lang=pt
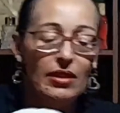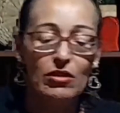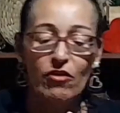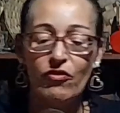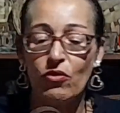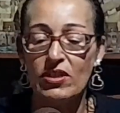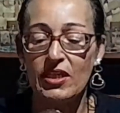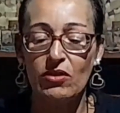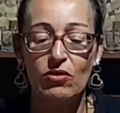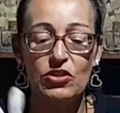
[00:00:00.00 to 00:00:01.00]
Então, ficou
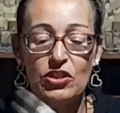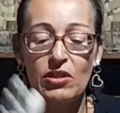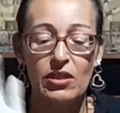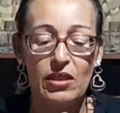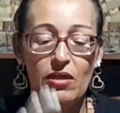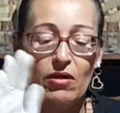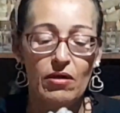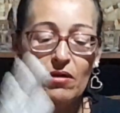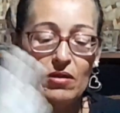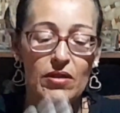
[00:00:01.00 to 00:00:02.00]
esse redondinho aqui, ó.
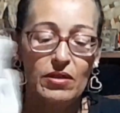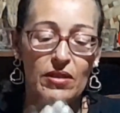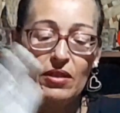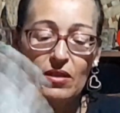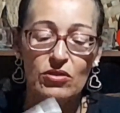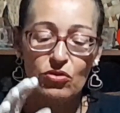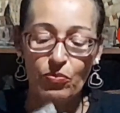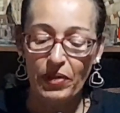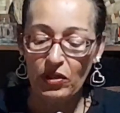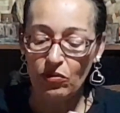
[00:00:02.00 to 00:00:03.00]

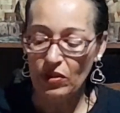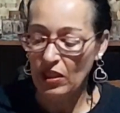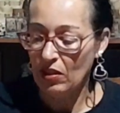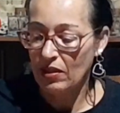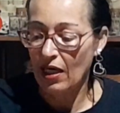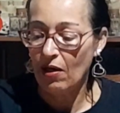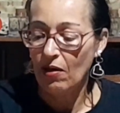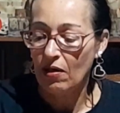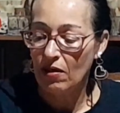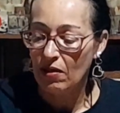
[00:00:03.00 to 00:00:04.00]
Super durinho, tá, ó.